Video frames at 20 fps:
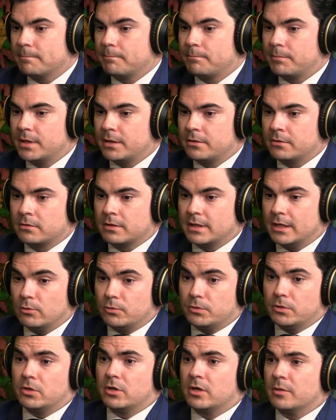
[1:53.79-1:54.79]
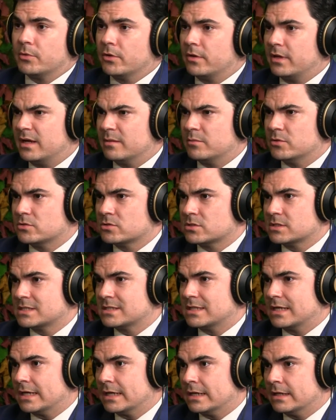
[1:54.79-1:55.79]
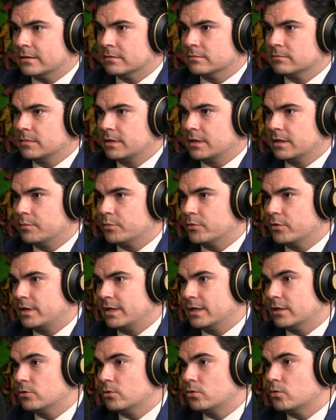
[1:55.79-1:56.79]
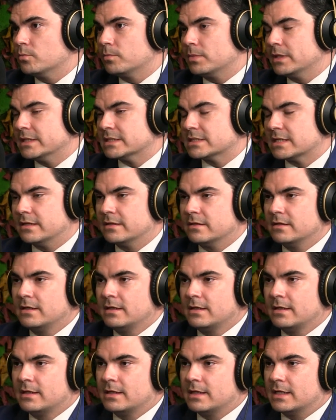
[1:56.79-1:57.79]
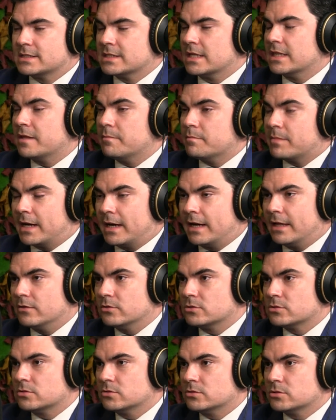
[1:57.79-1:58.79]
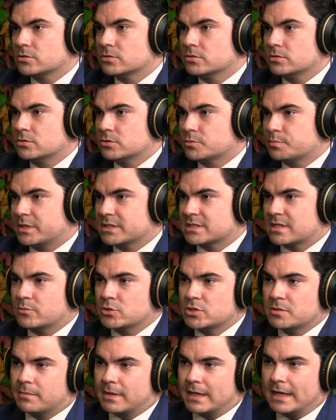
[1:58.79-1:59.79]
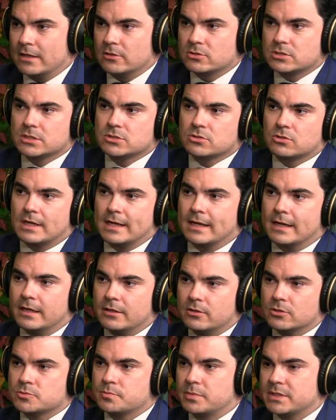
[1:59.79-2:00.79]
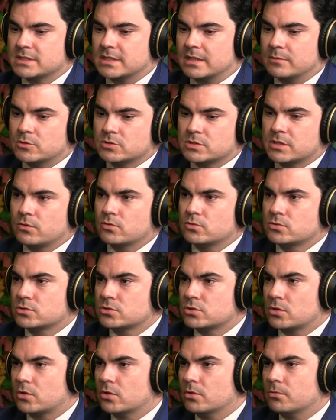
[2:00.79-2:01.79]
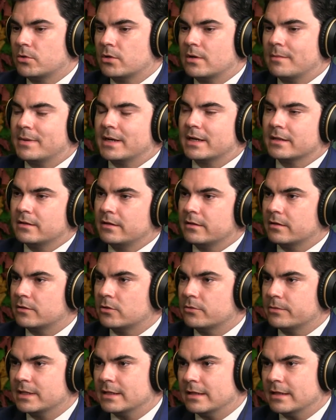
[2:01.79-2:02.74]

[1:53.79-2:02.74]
pero el único que podríamos destacar que podría no cumplirse es el de impagados, los, los préstamos impagados, que son aquellos préstamos de dudoso cobro a partir de 90